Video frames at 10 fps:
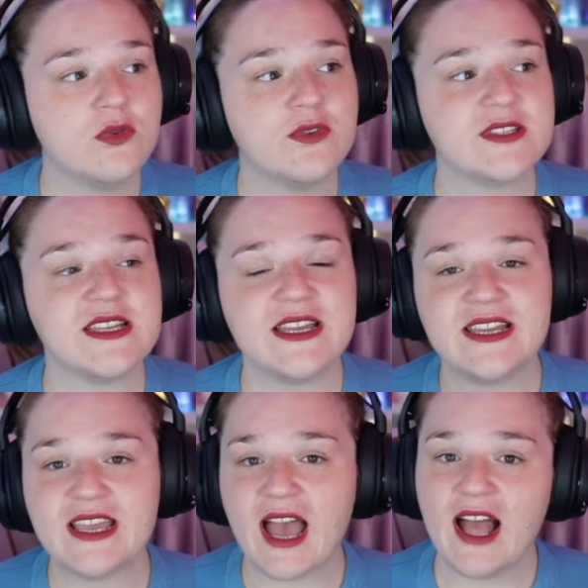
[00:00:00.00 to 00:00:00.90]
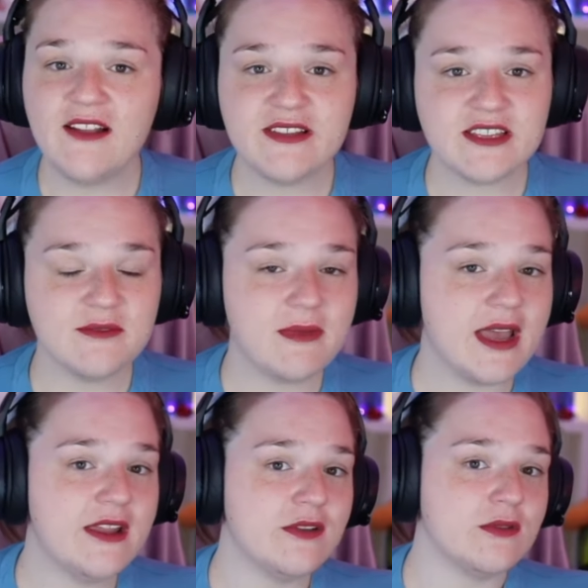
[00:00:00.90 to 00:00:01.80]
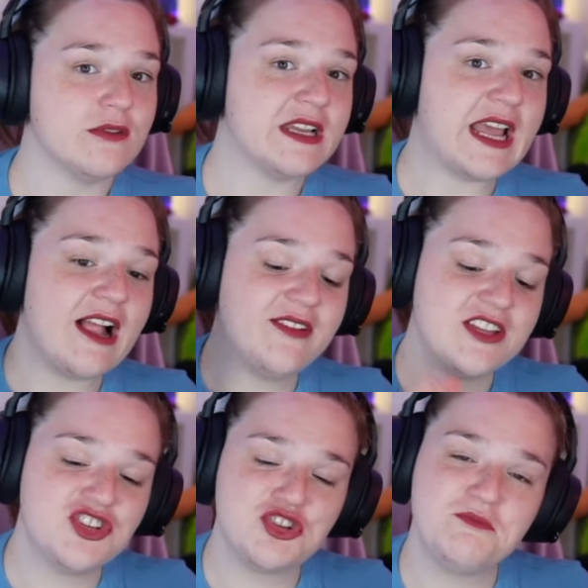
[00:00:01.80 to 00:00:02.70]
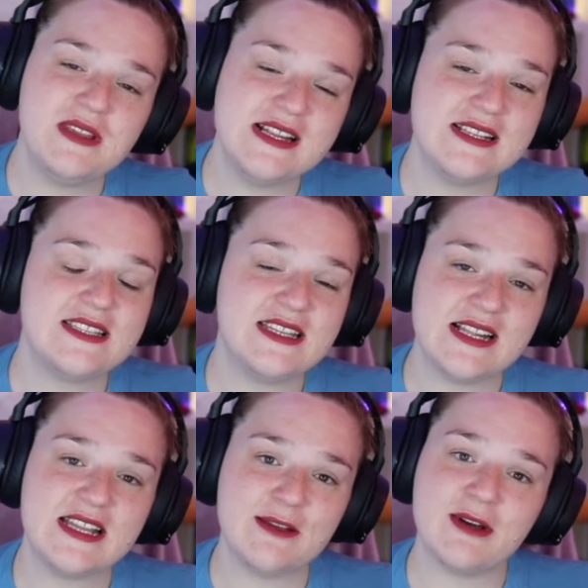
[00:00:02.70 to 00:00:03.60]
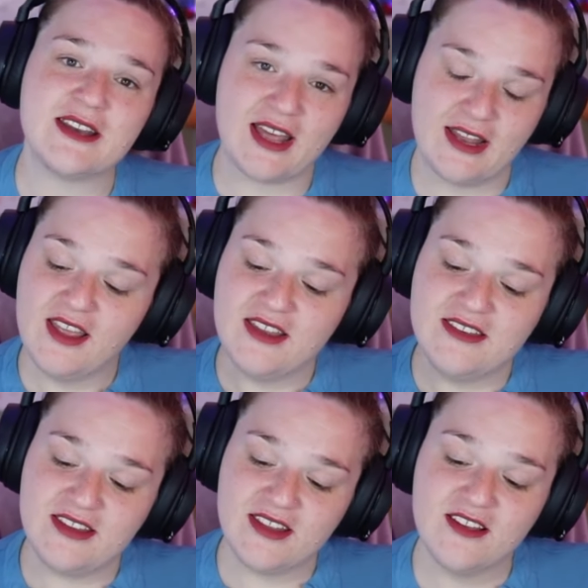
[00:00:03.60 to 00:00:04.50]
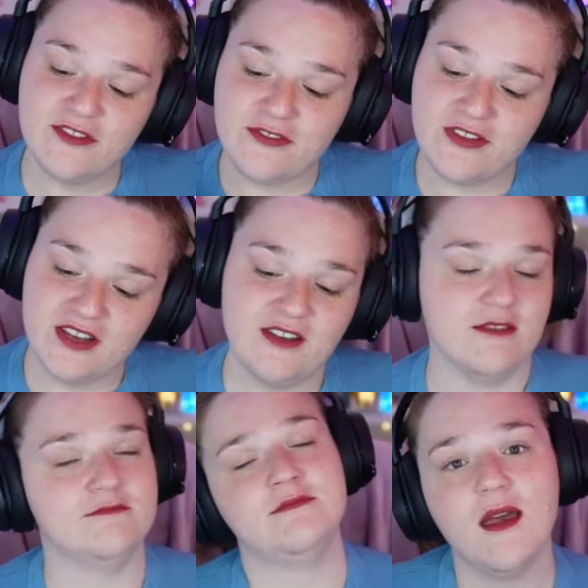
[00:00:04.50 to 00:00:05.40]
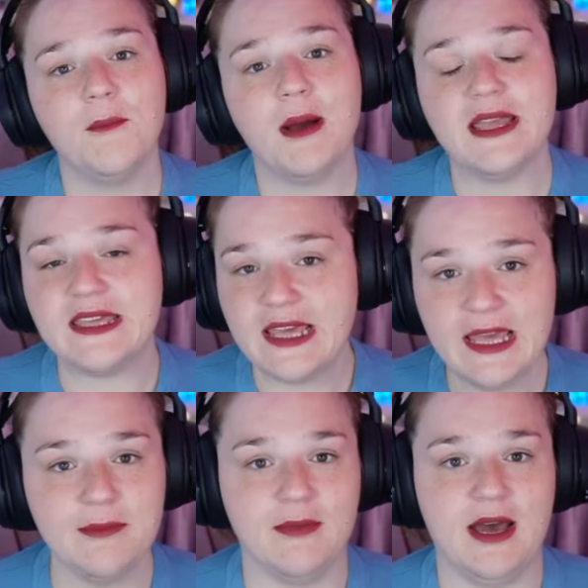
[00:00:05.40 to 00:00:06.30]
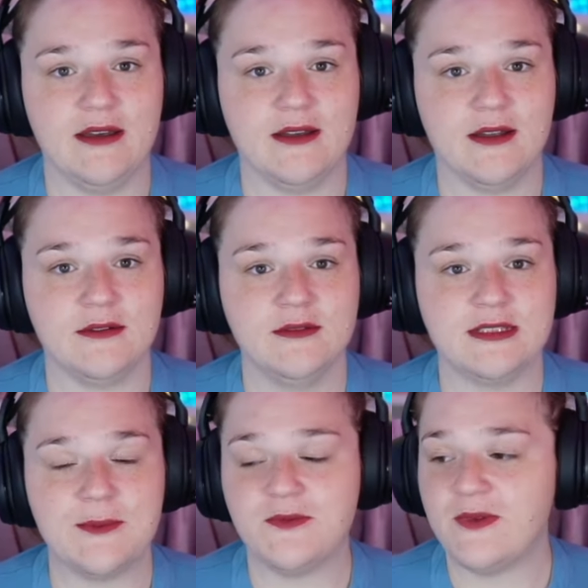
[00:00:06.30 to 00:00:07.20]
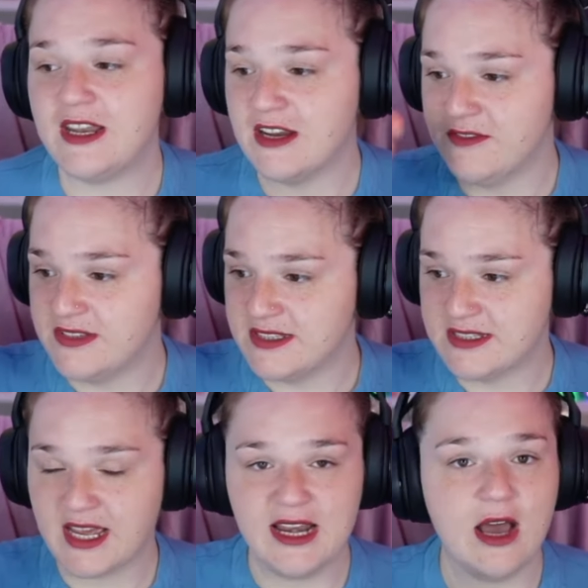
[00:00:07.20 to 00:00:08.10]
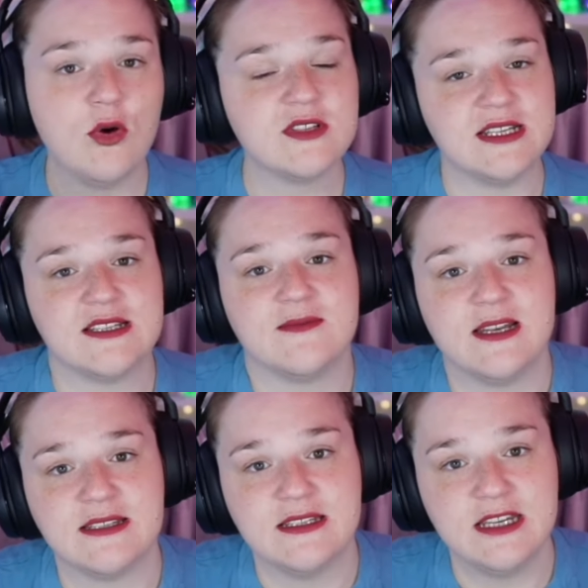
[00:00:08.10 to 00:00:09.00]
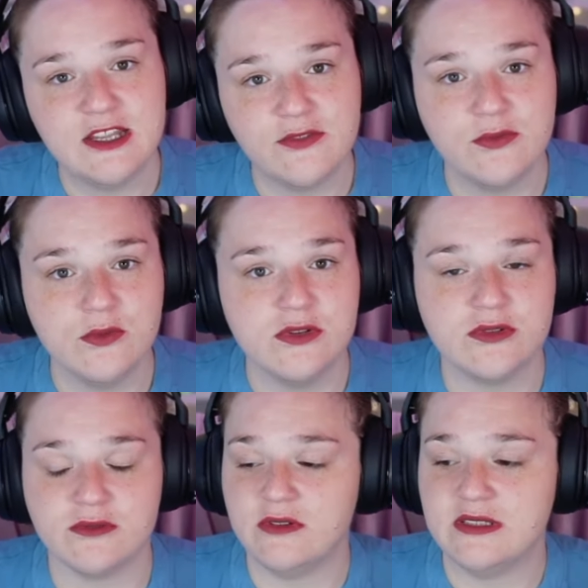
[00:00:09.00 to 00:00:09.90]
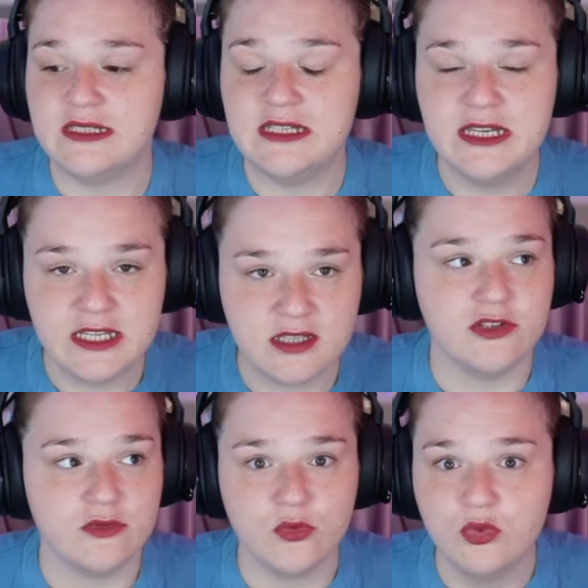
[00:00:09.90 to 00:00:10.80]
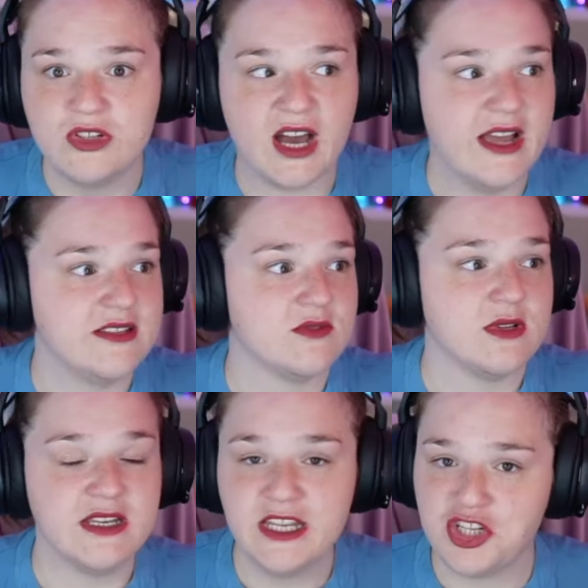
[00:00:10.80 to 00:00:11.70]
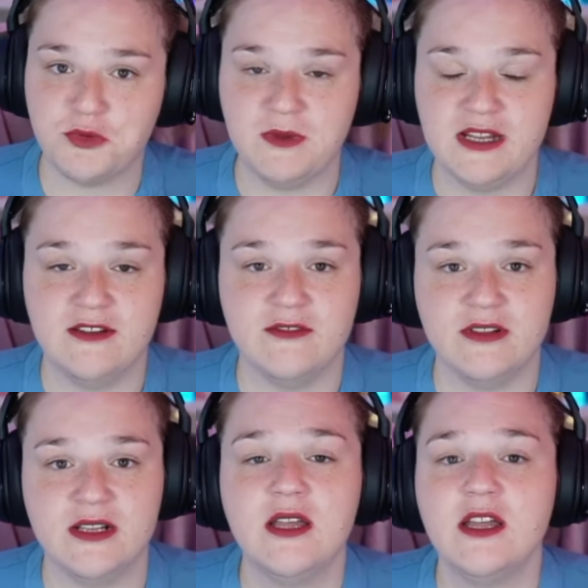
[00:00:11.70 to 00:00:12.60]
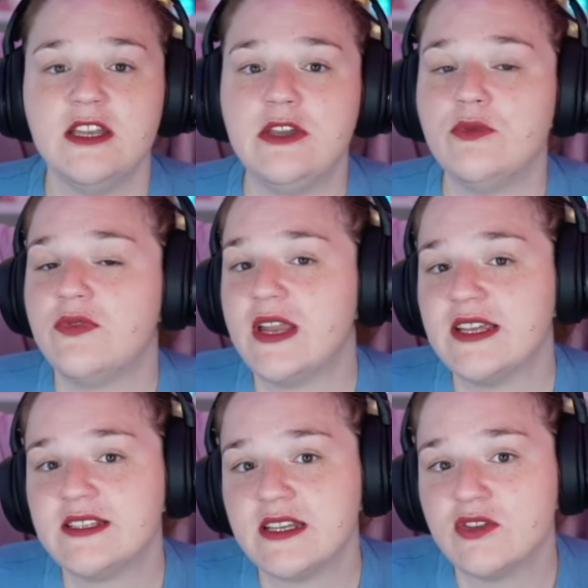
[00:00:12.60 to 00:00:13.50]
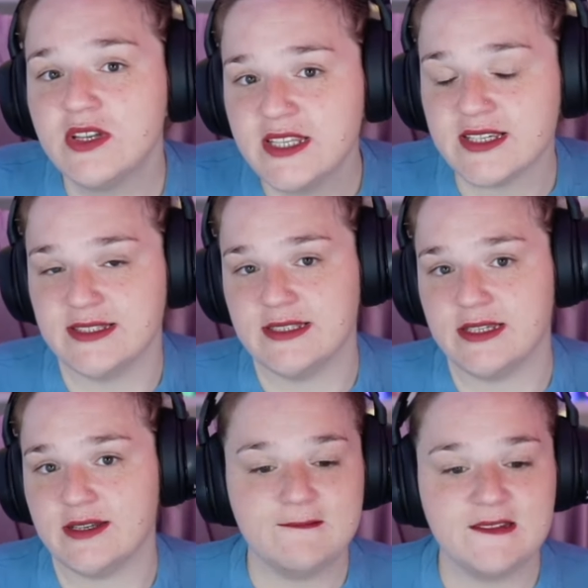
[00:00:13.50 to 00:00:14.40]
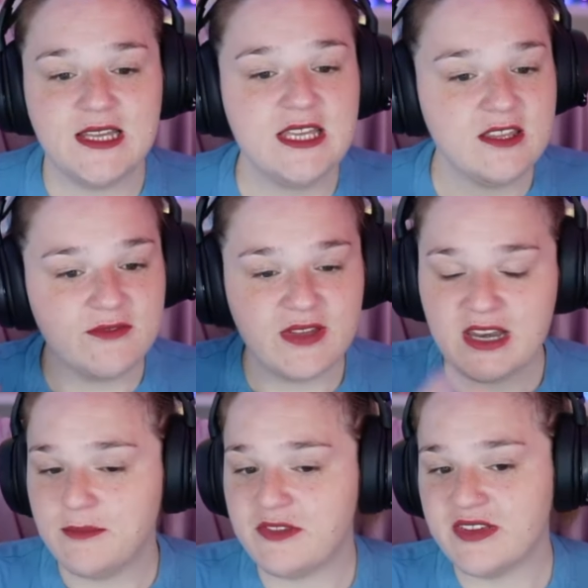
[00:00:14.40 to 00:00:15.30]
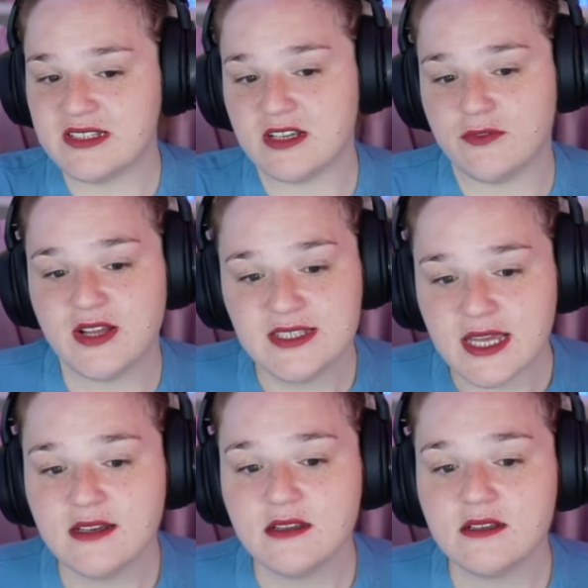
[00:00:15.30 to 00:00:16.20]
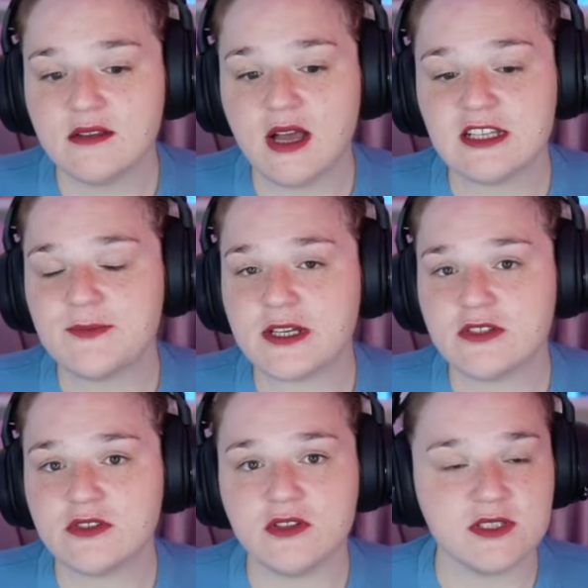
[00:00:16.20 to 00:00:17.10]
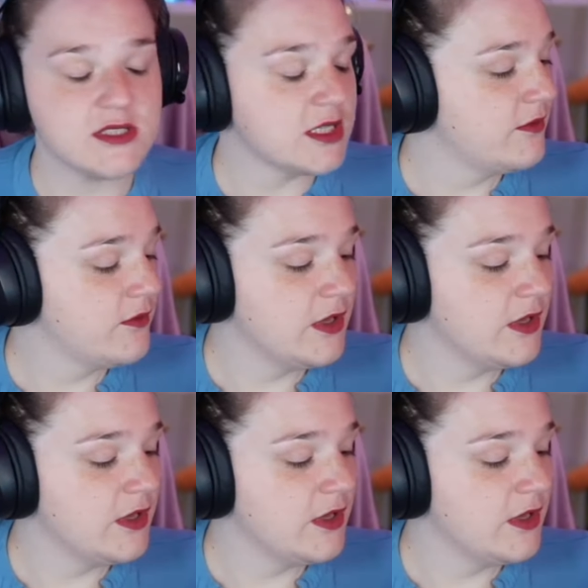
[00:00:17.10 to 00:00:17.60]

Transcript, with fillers: wirst, egal welche Meinung und egal welchen Spielstil jemand hat, Dinge finden bei jedem anderen, selbst wenn er gewisse Teile auslässt, weil er sie nicht fühlt und sie nicht gut heißt oder nicht spielen will, die du vielleicht dann noch nicht gesehen hast. Ich werde mich, wie gesagt, auf ganz andere Aspekte konzentrieren.